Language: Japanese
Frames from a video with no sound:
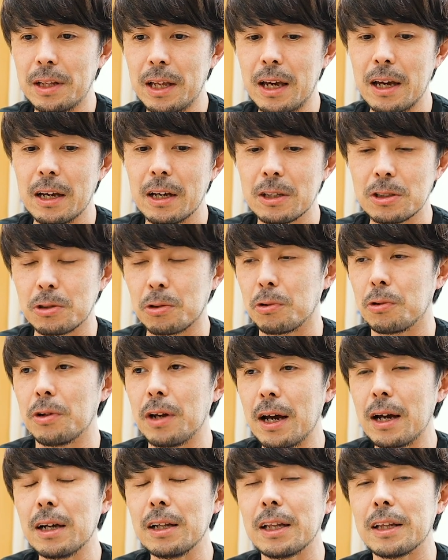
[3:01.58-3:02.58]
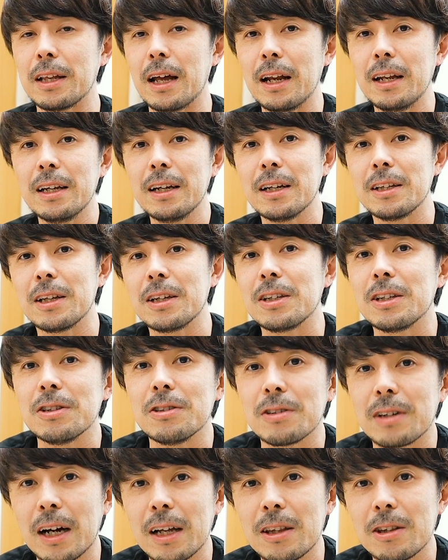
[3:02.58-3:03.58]
でその中で何ができ
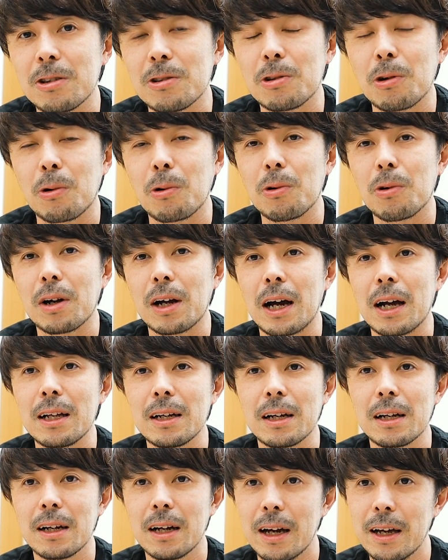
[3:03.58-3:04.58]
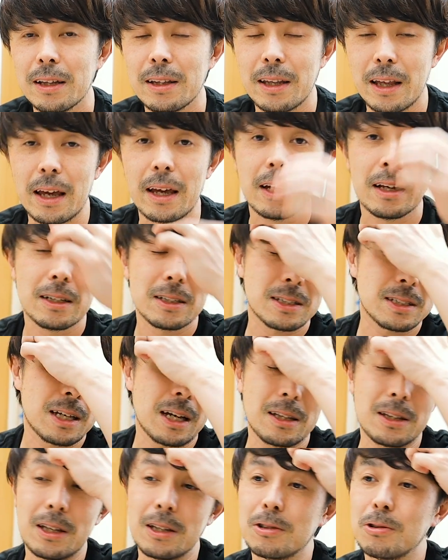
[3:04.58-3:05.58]
るかっていうところを考えて
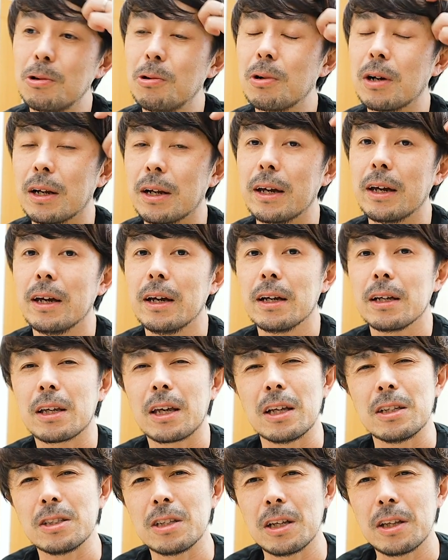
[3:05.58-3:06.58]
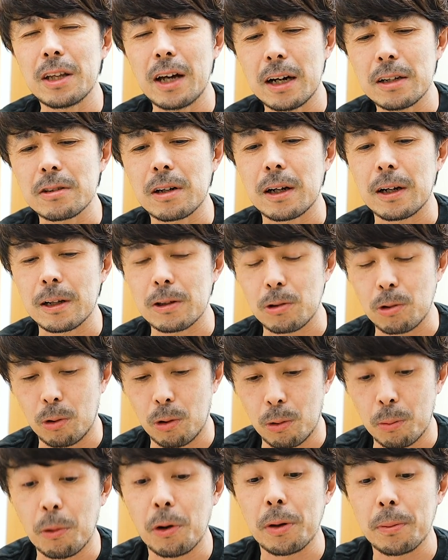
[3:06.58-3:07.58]
使っていく方がね健全であるかなと
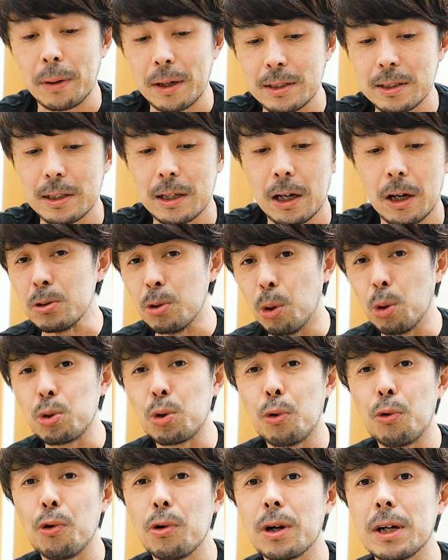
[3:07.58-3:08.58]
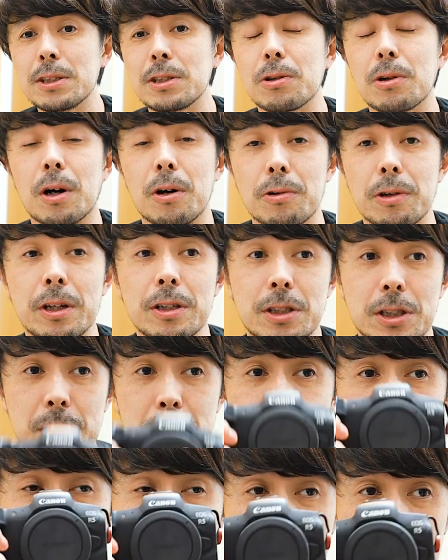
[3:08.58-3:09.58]
思います。オートフォーカスとかをね
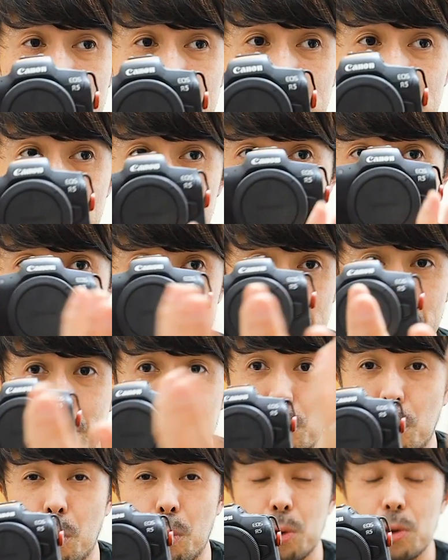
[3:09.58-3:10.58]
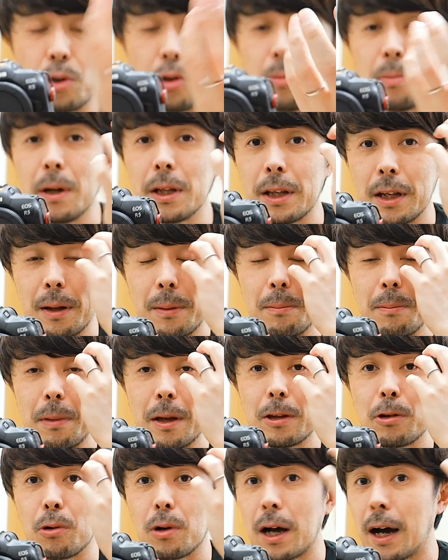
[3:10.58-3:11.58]
人物をとことんまでね
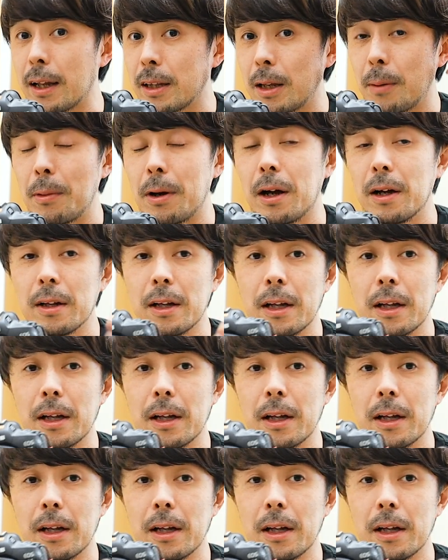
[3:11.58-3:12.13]
目とか頭